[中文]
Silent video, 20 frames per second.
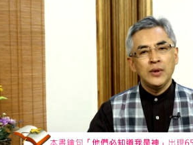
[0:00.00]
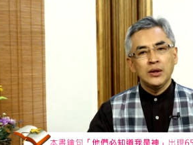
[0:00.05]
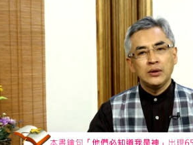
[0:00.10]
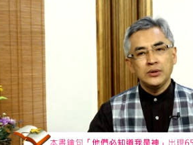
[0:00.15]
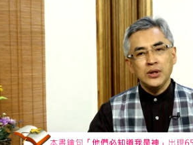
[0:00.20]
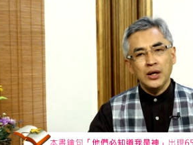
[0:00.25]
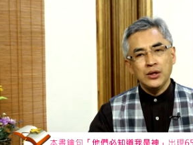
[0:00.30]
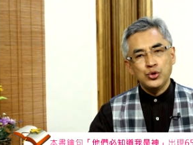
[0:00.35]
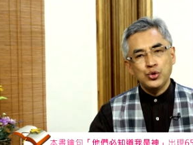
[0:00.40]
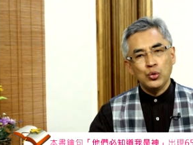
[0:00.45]

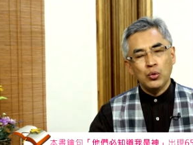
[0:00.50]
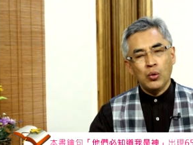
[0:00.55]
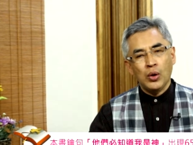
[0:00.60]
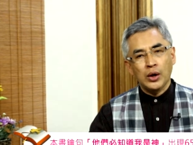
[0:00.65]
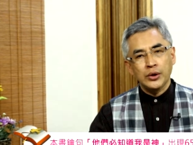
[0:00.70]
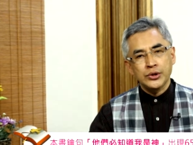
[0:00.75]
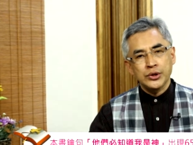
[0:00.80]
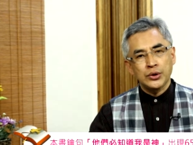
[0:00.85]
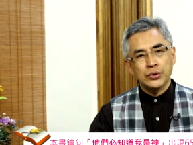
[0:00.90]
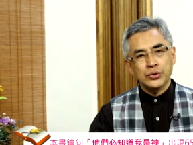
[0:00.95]
那句
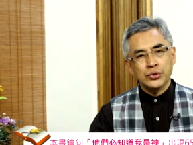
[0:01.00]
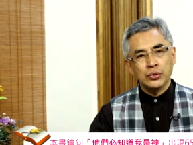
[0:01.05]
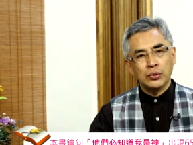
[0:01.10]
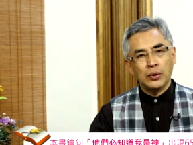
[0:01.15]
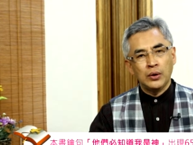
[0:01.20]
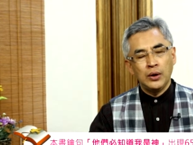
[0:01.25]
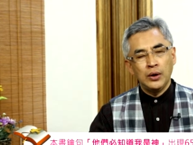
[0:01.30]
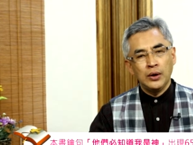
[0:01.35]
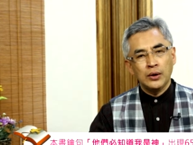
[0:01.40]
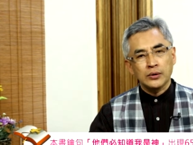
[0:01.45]
话叫
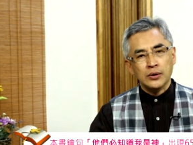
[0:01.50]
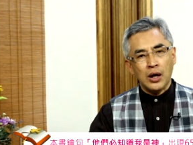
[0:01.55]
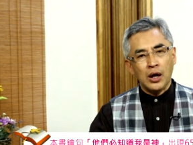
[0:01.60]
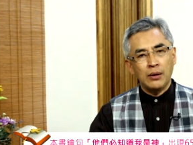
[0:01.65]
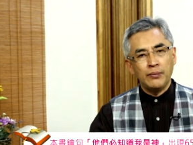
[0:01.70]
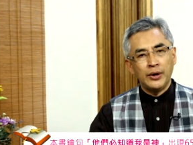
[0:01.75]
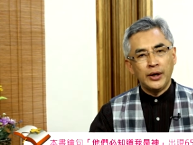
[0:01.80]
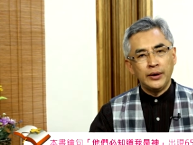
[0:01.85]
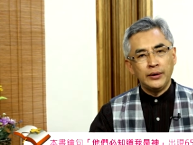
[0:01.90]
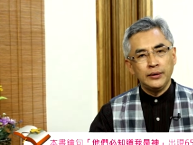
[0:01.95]
做“他
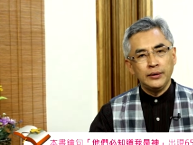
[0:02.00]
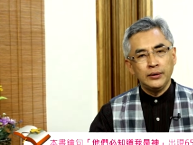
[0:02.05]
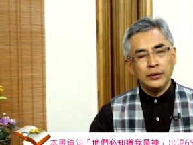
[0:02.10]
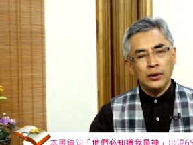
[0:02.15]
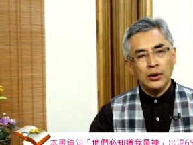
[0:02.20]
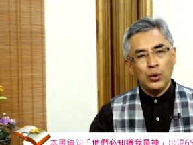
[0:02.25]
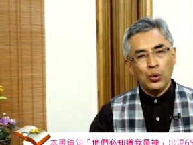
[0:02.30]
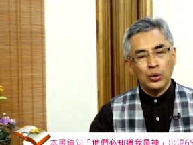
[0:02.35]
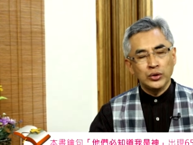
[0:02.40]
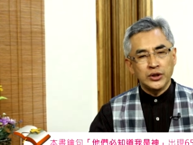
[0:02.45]
们”。
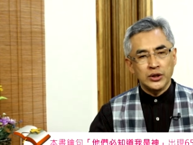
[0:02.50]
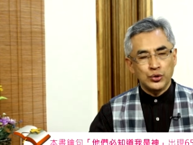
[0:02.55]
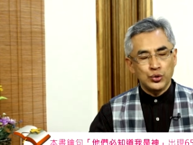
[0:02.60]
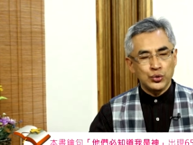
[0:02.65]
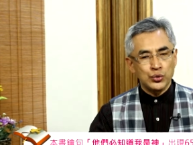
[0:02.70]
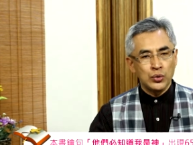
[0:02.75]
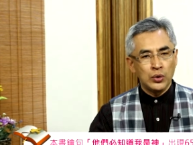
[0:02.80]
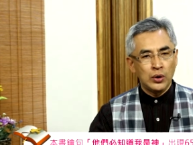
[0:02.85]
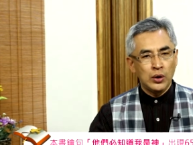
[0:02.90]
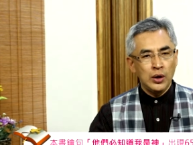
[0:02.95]
或者
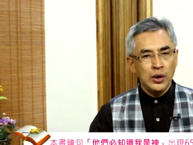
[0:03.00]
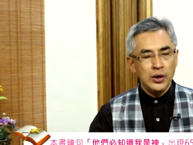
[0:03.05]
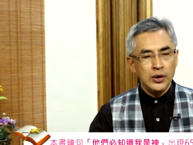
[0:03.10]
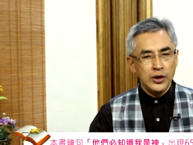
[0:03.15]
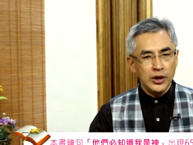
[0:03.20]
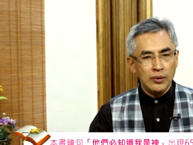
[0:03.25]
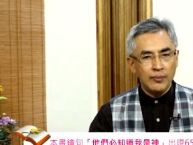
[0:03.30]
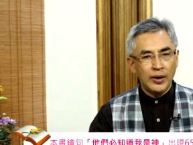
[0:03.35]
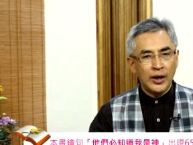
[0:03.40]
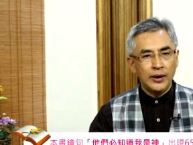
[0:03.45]
说，
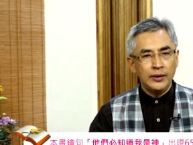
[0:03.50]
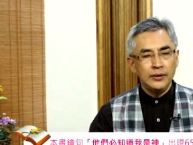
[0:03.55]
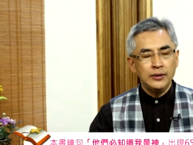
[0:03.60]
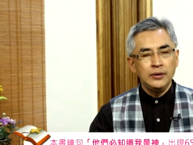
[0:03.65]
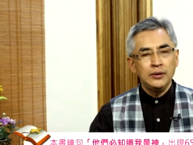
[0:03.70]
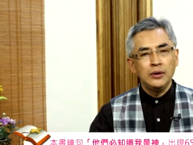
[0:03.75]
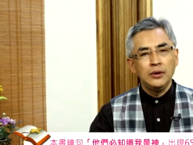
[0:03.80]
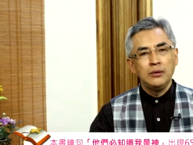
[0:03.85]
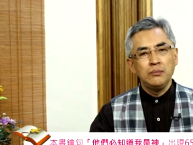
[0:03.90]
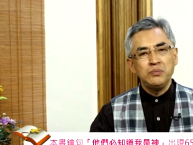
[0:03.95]
你们
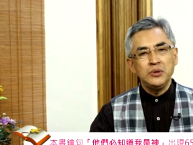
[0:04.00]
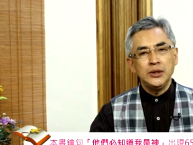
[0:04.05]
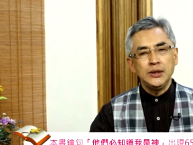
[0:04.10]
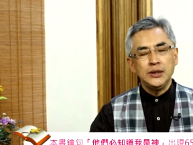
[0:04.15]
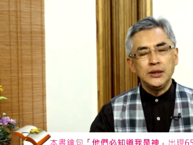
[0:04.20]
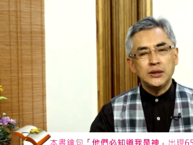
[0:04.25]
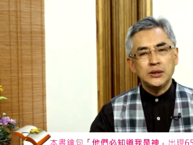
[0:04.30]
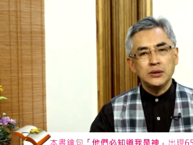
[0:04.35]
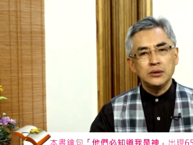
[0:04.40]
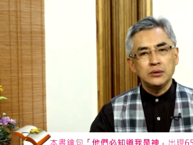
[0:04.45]

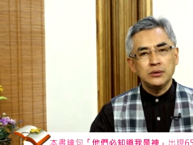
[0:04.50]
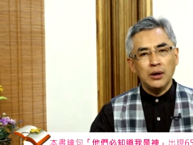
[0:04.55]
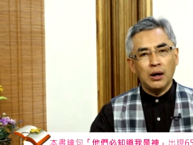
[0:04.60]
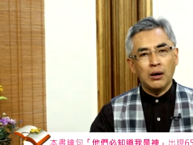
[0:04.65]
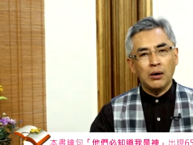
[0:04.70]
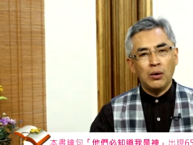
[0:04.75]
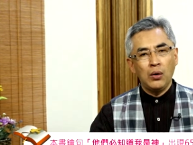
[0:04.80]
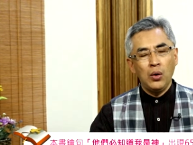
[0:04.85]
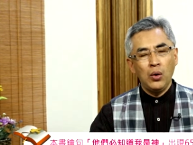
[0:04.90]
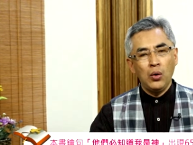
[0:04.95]
必知
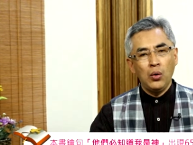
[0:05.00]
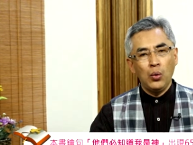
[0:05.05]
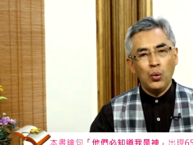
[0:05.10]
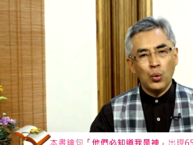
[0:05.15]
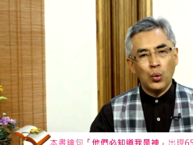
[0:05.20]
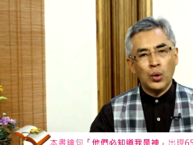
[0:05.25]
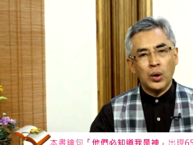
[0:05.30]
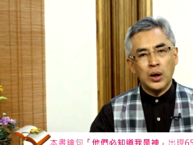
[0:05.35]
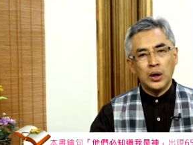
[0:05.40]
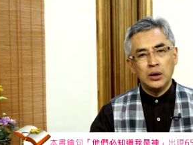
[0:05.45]
道
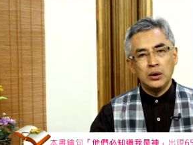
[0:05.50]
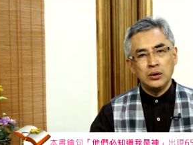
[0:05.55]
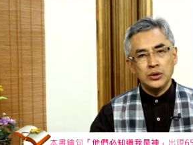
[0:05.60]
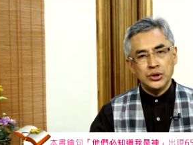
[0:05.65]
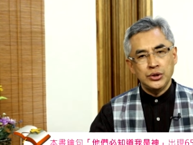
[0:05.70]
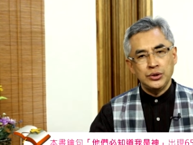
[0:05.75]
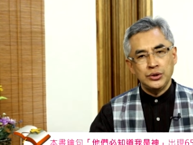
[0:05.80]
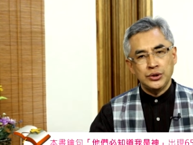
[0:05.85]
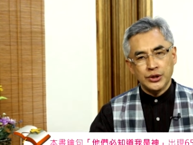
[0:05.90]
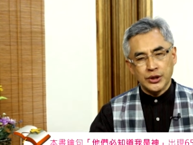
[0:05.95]
我
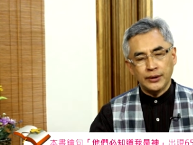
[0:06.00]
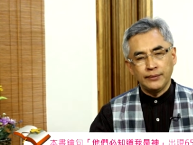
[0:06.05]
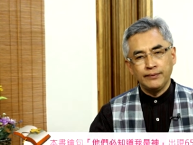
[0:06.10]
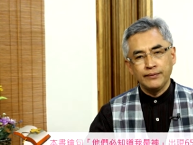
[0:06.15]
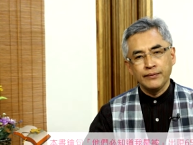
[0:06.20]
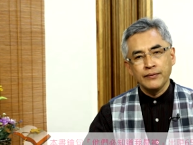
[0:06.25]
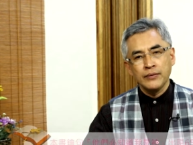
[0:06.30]
是神，